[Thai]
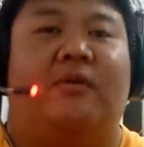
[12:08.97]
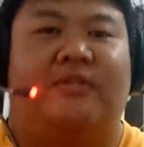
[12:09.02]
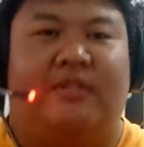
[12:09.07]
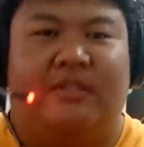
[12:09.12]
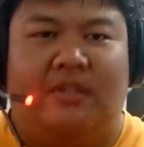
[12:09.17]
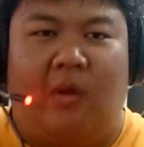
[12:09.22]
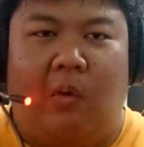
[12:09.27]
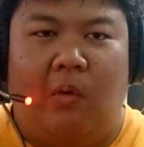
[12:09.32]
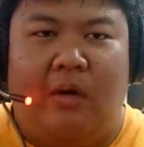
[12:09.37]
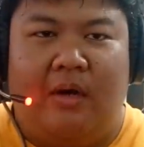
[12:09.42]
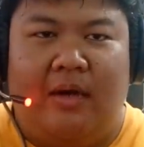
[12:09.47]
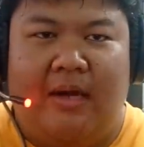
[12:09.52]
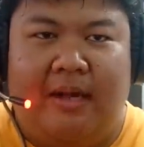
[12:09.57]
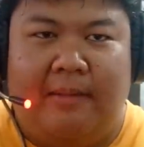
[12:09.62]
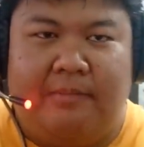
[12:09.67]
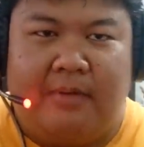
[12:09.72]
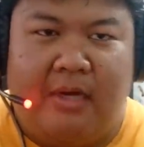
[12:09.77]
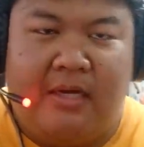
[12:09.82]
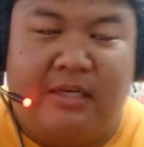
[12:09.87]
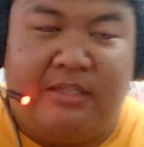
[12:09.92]
สโตนนะค
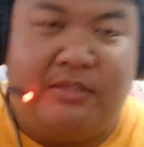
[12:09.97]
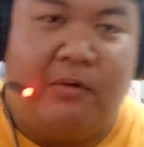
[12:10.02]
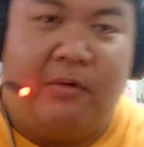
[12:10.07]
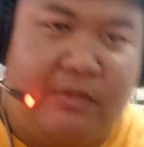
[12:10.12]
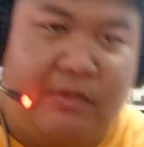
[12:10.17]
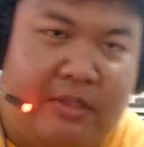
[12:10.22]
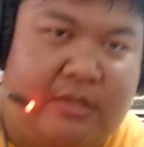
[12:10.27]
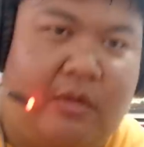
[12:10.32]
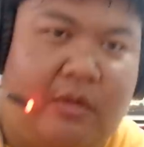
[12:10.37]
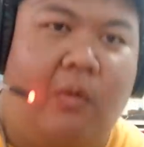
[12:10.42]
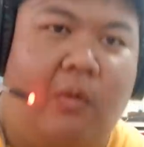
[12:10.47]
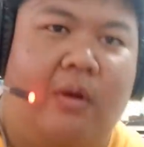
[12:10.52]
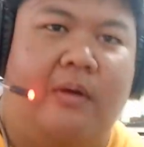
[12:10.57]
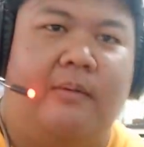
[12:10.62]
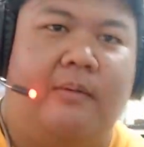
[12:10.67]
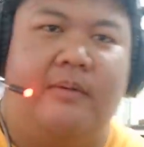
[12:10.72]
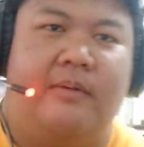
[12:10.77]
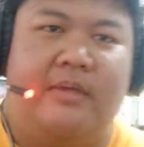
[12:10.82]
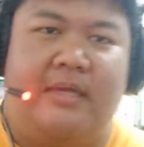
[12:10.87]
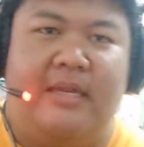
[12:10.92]
รับก็คือโซสโตน
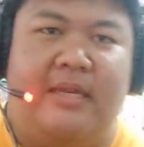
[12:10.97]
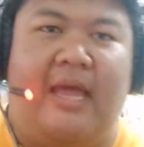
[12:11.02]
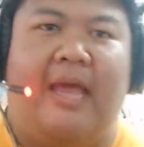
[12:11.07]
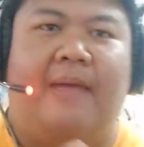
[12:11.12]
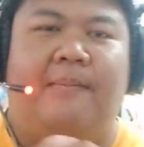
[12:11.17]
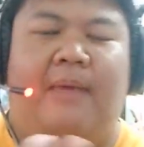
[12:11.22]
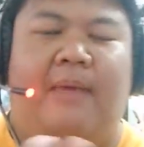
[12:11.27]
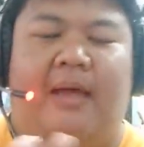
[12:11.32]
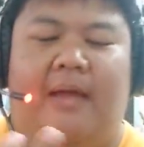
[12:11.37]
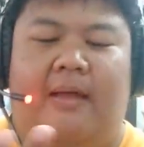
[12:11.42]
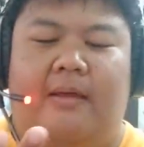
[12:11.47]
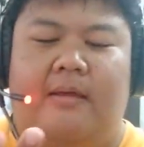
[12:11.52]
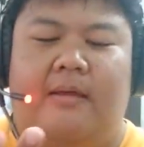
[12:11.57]
ที่ได้มา